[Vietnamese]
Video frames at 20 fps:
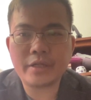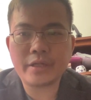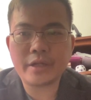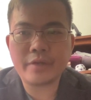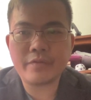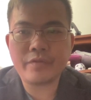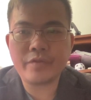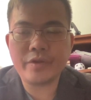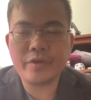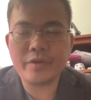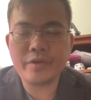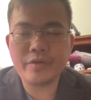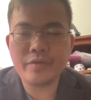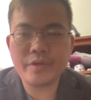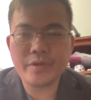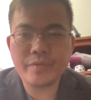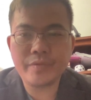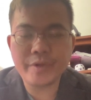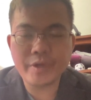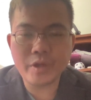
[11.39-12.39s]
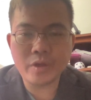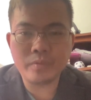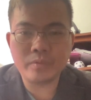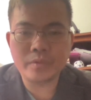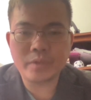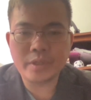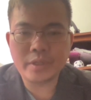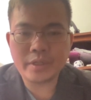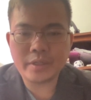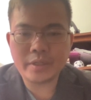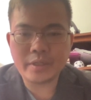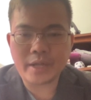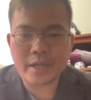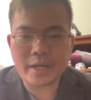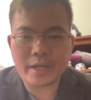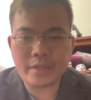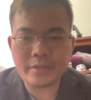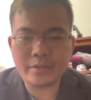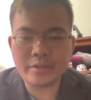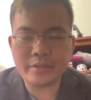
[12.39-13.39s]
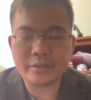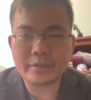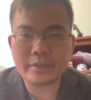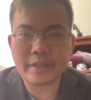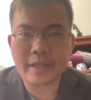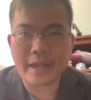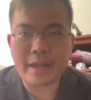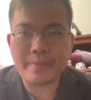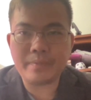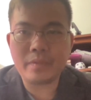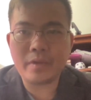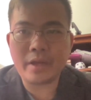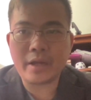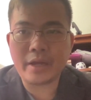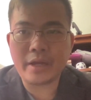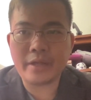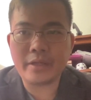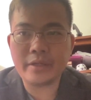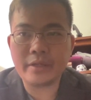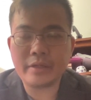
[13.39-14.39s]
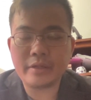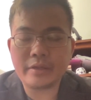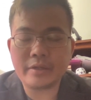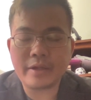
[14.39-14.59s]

ca sĩ Phi Nhung đã được tạm lại,